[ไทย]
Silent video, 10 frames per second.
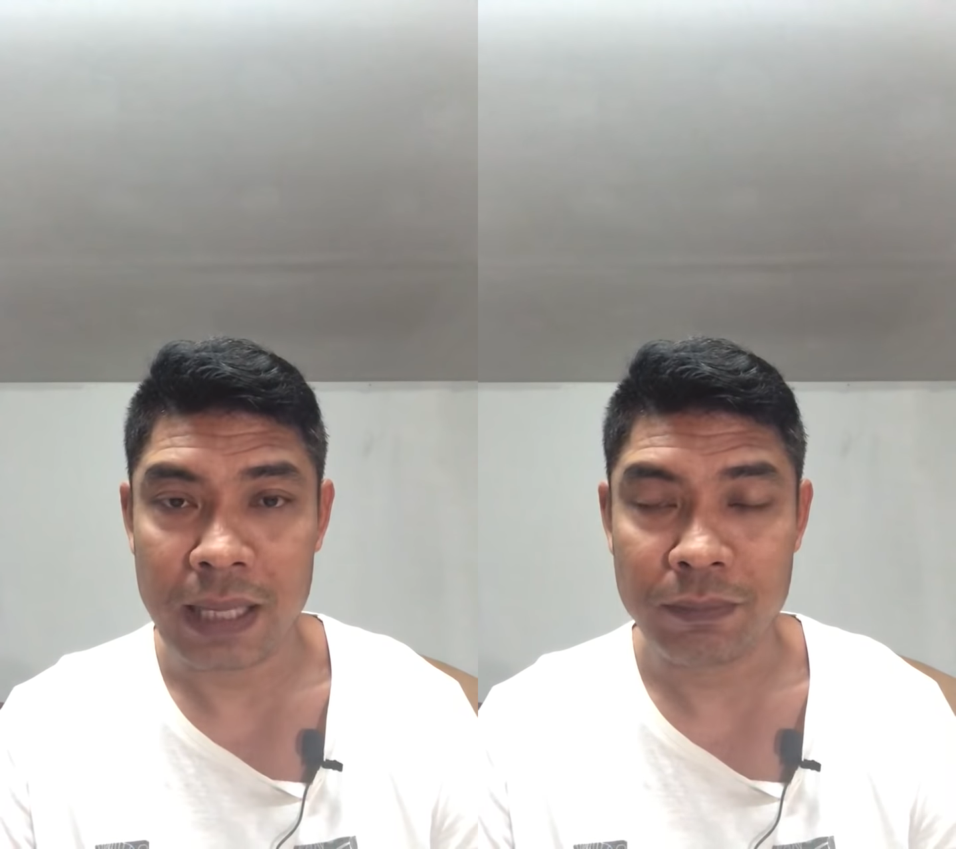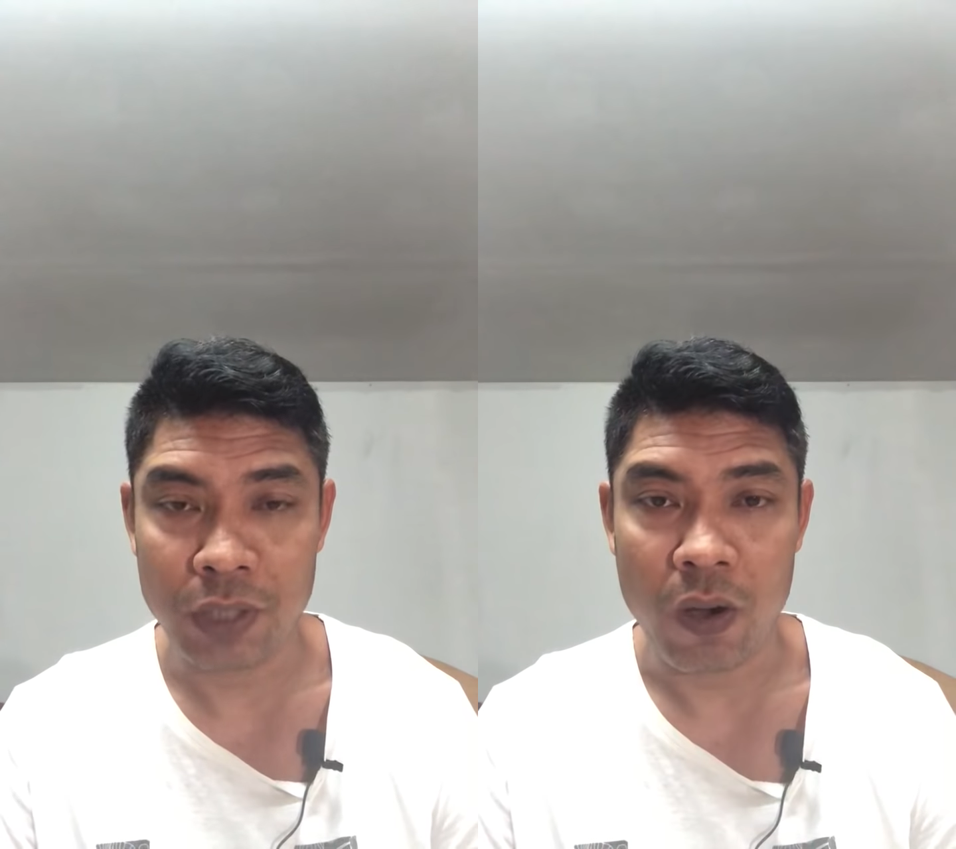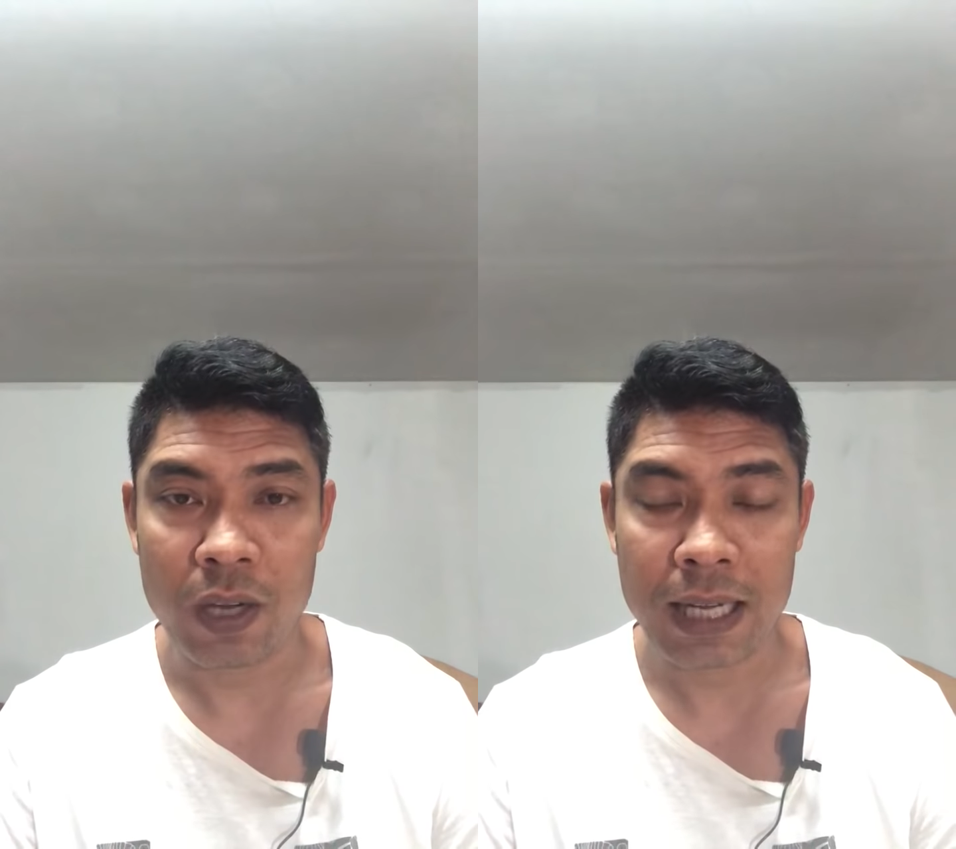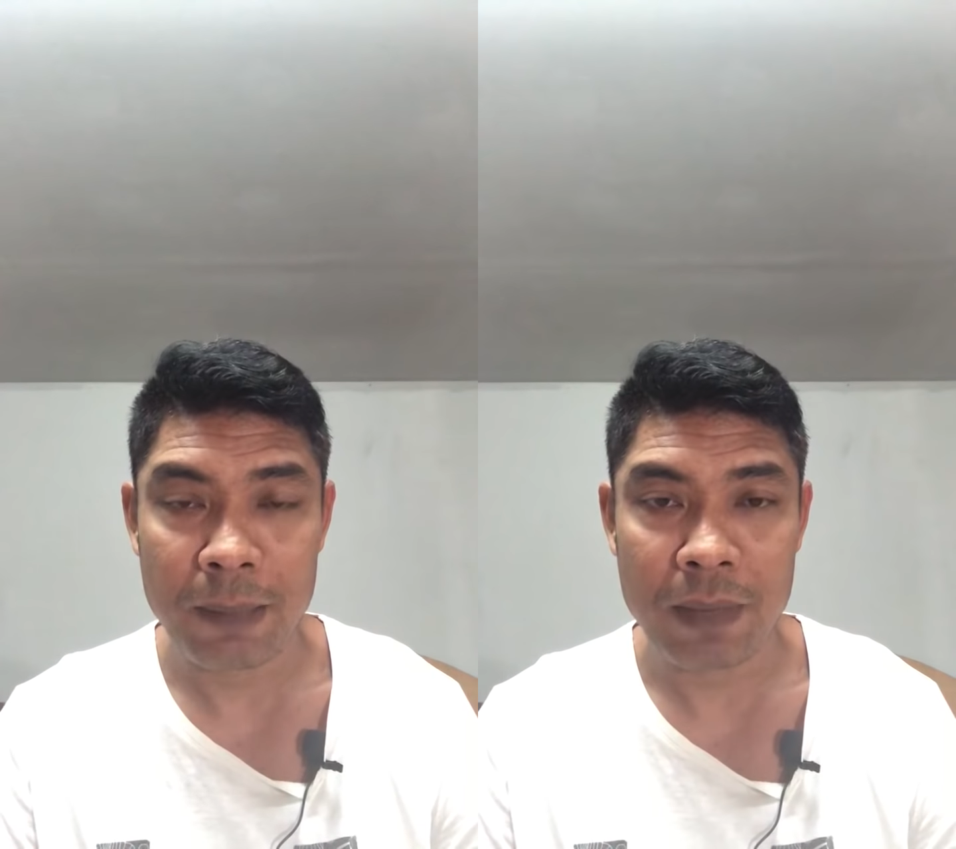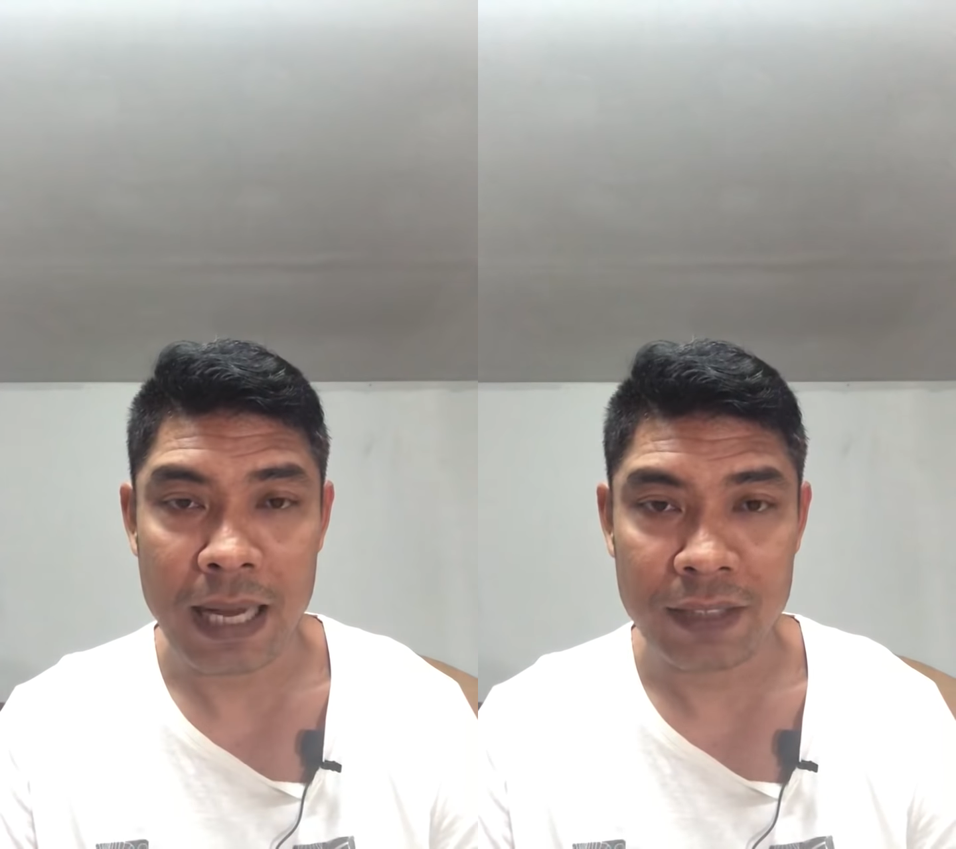ส3-2นะค
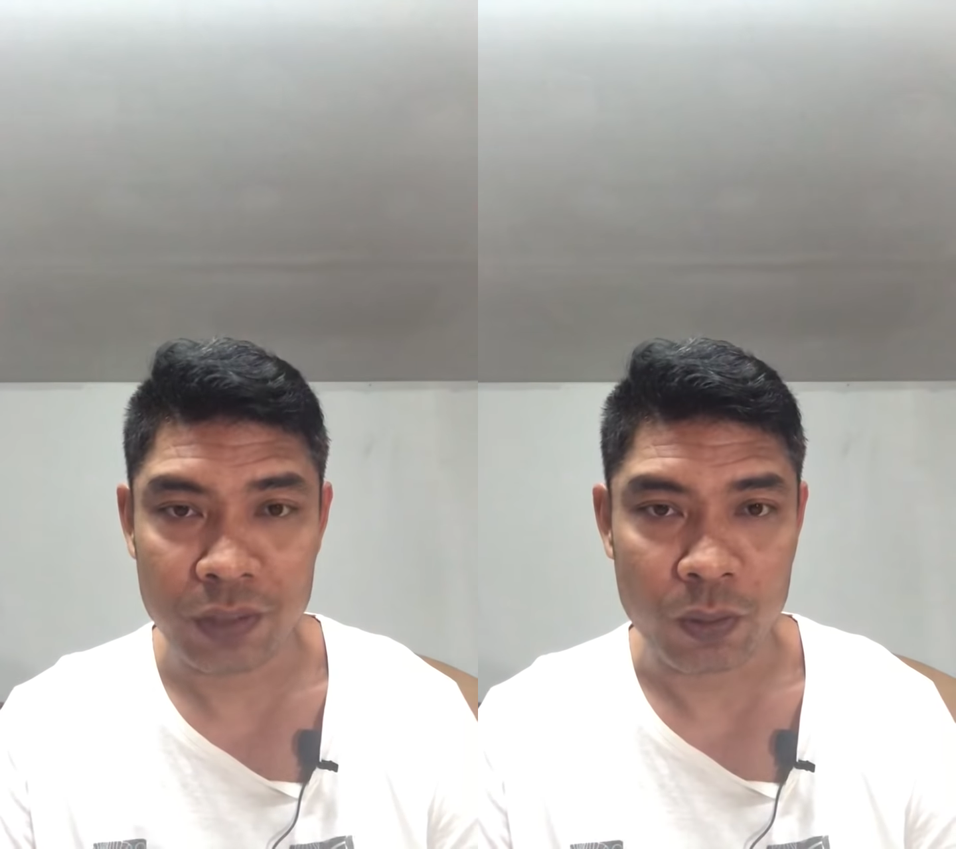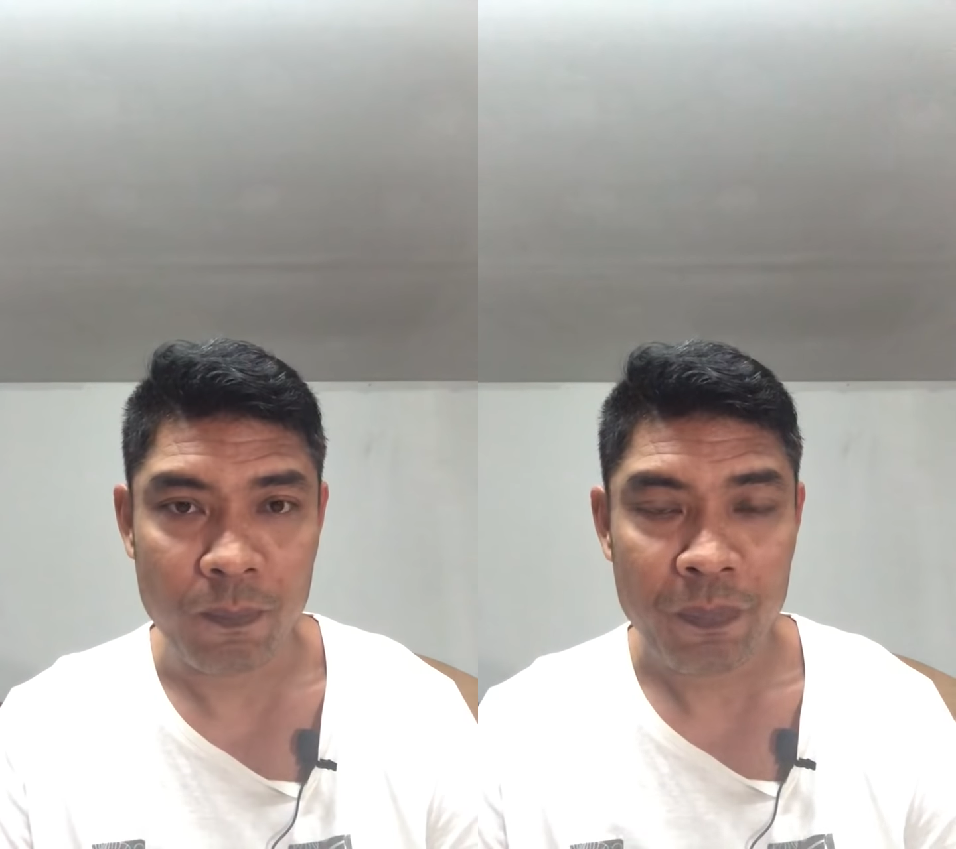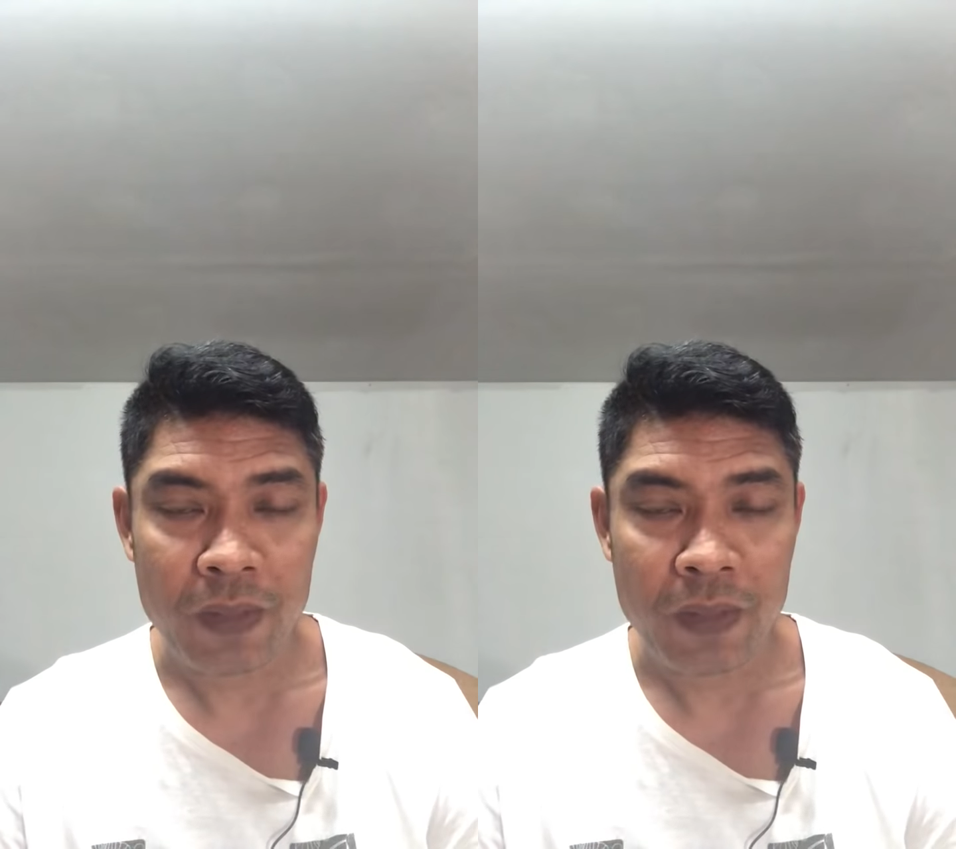รับล่าสุด